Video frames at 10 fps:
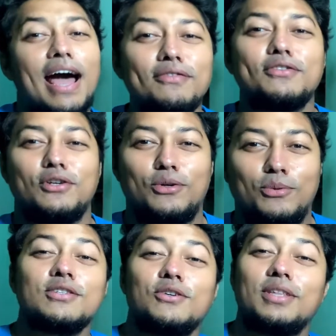আফটারনুন
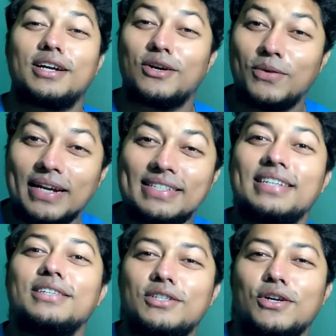সো the correct
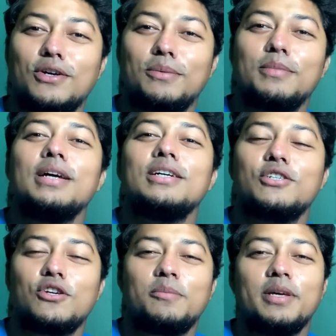term
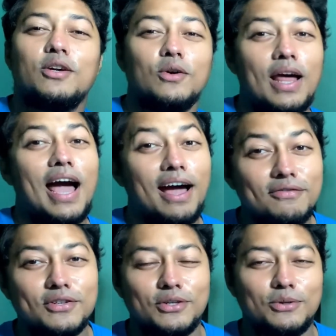should be good
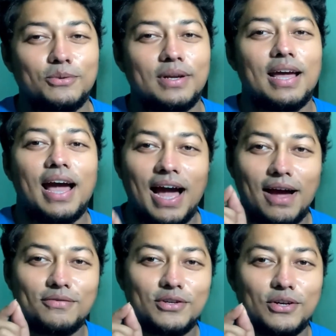afternoon
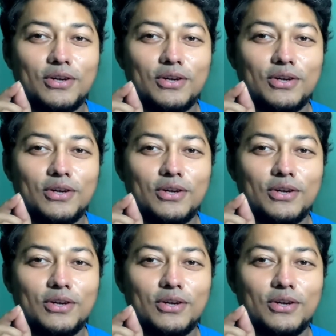after